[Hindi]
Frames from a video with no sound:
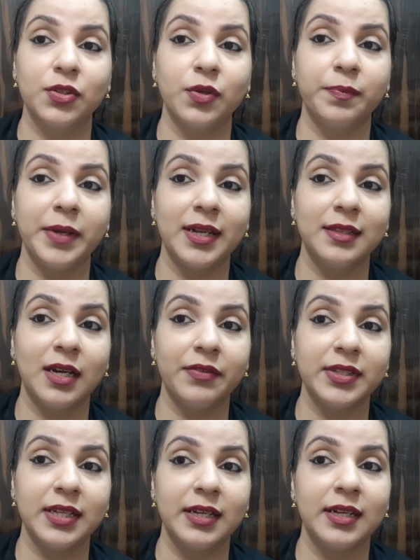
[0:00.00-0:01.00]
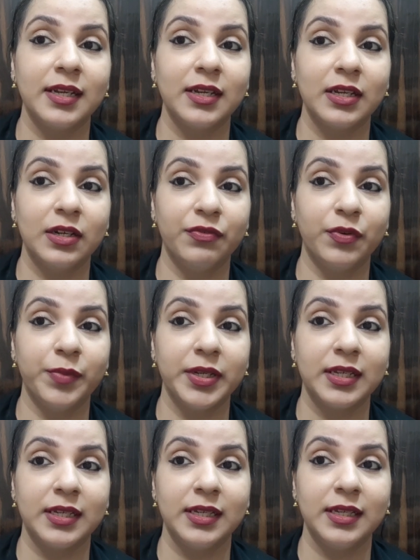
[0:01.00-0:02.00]
तो पहला दावेदार है
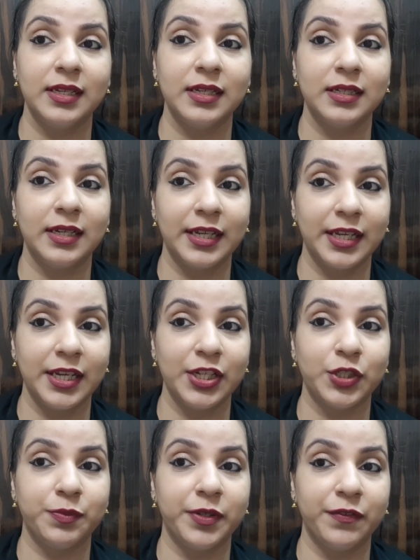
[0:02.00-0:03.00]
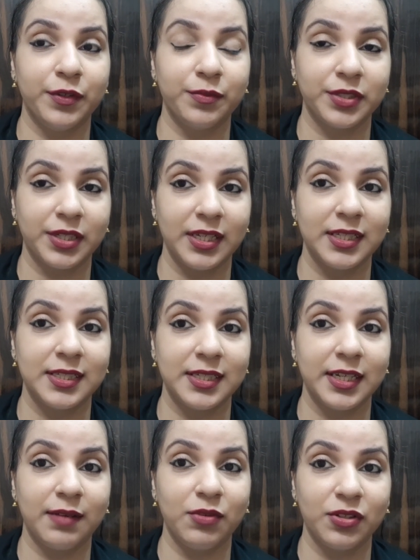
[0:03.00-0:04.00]
वुमेन की एंगेज परफ्यूम स्प्रे
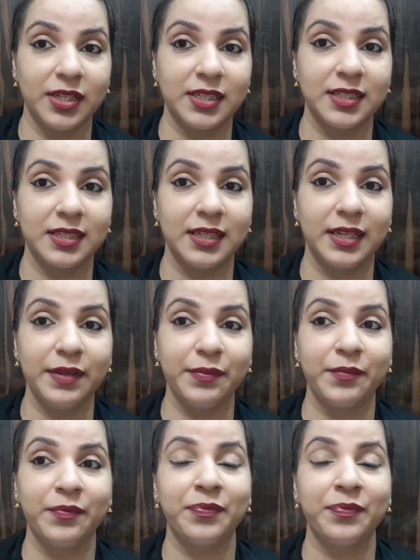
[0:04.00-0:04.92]
जैसे कि आप लोग देख सकते हैं